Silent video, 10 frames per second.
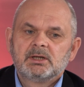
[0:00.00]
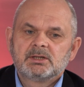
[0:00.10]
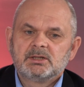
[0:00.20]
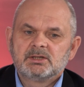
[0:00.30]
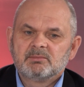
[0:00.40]

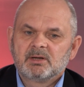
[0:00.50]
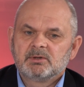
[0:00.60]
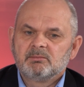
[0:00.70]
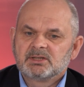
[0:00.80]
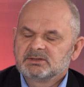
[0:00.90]
czyli że
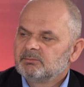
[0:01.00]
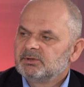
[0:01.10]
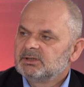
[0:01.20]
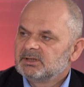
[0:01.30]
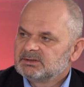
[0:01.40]
mamy bardzo
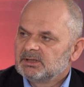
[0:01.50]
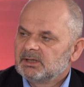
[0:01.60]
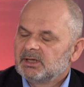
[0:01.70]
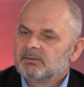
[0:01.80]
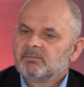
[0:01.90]
ambitne
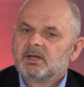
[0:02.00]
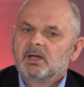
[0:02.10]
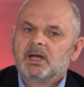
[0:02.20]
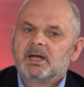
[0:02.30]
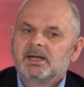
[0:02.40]
cele
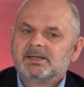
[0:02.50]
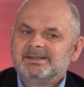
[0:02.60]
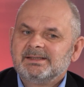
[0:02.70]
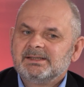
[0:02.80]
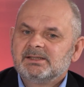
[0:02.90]
e,
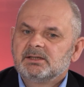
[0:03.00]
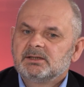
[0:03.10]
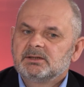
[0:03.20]
i